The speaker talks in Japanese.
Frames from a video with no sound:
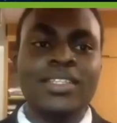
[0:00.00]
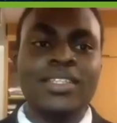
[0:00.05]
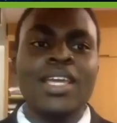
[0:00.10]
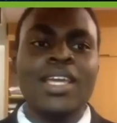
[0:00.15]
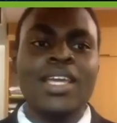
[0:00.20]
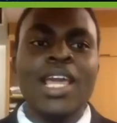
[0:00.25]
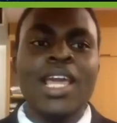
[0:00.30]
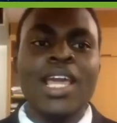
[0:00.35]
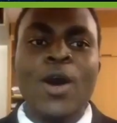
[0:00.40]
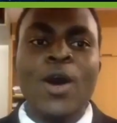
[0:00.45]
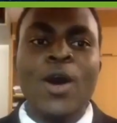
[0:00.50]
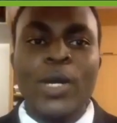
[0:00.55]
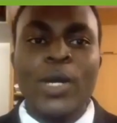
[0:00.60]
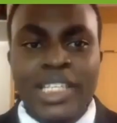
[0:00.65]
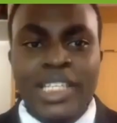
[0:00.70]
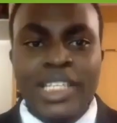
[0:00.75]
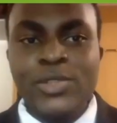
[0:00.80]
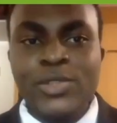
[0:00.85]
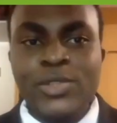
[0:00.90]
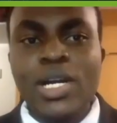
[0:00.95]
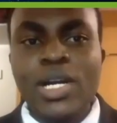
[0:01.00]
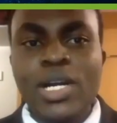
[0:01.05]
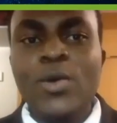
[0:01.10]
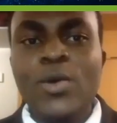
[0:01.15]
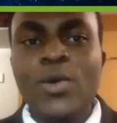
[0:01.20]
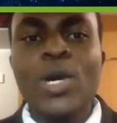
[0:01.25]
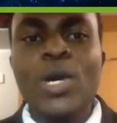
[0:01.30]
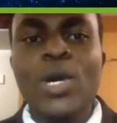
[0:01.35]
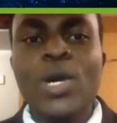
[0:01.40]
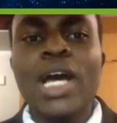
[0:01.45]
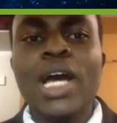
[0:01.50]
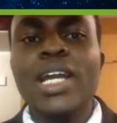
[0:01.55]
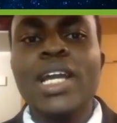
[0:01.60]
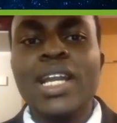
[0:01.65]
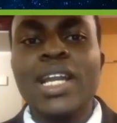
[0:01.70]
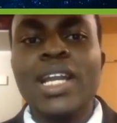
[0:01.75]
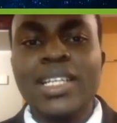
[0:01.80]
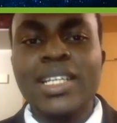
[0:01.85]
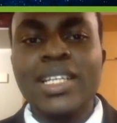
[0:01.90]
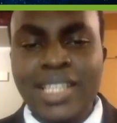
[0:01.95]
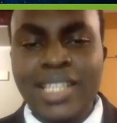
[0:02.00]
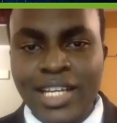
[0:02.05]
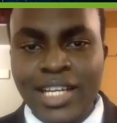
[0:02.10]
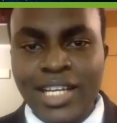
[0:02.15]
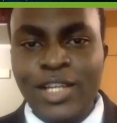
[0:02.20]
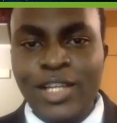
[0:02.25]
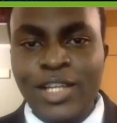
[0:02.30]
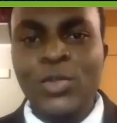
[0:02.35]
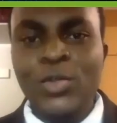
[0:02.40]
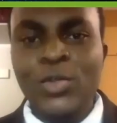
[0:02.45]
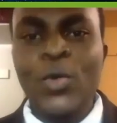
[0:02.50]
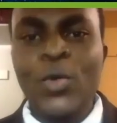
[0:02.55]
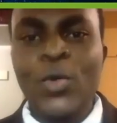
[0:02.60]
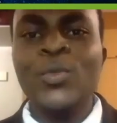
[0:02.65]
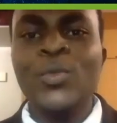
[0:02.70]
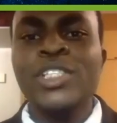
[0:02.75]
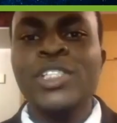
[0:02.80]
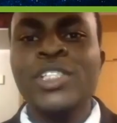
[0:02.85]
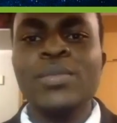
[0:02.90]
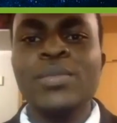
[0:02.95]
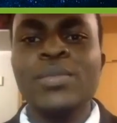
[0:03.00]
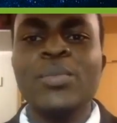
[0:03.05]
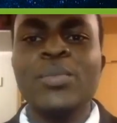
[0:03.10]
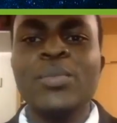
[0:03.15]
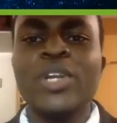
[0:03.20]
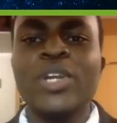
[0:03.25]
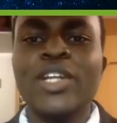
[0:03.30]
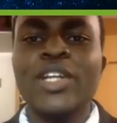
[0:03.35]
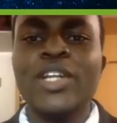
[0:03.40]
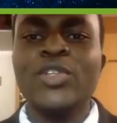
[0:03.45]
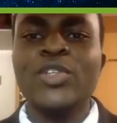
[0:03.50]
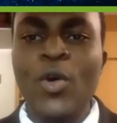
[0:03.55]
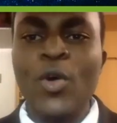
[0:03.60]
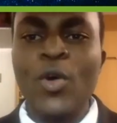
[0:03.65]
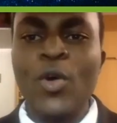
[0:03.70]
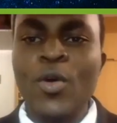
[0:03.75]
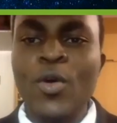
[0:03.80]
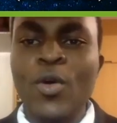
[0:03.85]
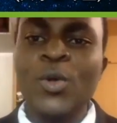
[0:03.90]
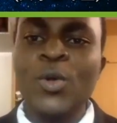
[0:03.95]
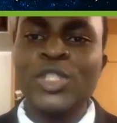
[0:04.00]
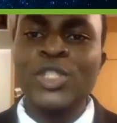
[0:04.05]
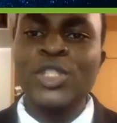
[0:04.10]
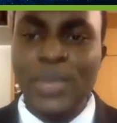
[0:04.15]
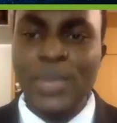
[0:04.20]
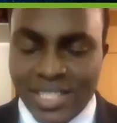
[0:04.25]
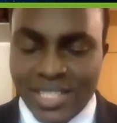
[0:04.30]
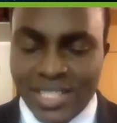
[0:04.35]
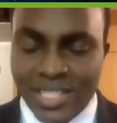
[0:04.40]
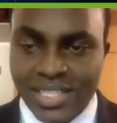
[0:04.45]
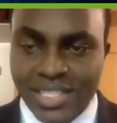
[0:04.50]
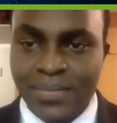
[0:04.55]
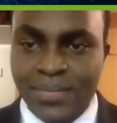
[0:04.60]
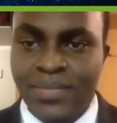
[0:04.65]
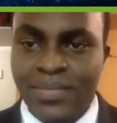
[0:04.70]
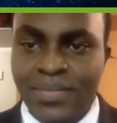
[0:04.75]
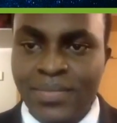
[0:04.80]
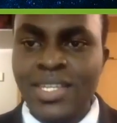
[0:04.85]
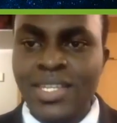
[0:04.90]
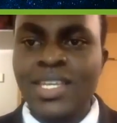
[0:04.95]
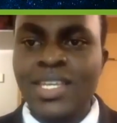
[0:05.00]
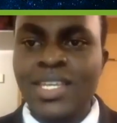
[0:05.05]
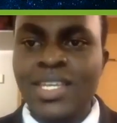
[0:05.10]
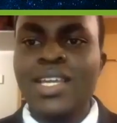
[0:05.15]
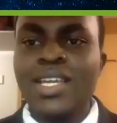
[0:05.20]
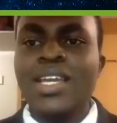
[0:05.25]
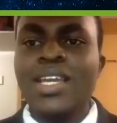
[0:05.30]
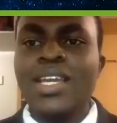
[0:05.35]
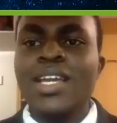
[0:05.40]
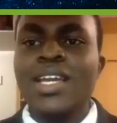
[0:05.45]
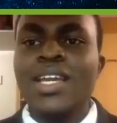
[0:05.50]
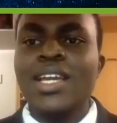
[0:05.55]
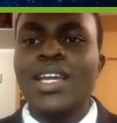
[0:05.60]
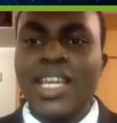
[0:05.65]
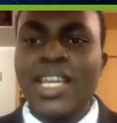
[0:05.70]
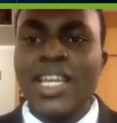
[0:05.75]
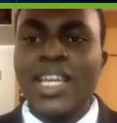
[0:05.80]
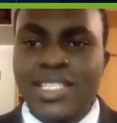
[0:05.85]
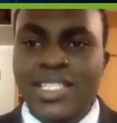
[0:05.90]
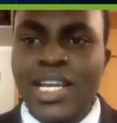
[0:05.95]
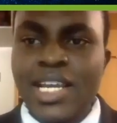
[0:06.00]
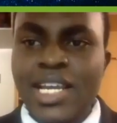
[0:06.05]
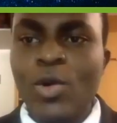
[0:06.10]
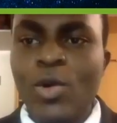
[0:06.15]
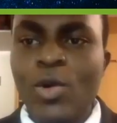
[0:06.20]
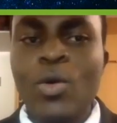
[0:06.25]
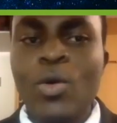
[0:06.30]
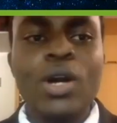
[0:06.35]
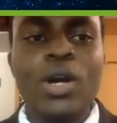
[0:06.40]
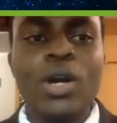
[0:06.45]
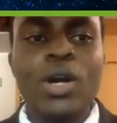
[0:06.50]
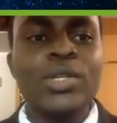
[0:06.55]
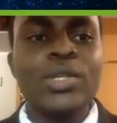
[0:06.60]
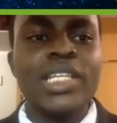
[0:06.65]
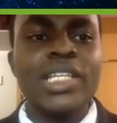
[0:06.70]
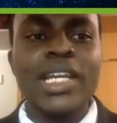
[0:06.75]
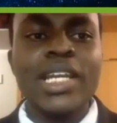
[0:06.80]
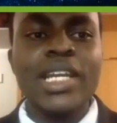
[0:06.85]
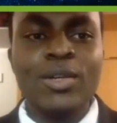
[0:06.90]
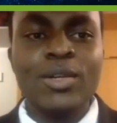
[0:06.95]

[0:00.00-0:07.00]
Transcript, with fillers: 私はウガンダから来たトーム・シーム・ブライアンと申します。現在、工学院大学で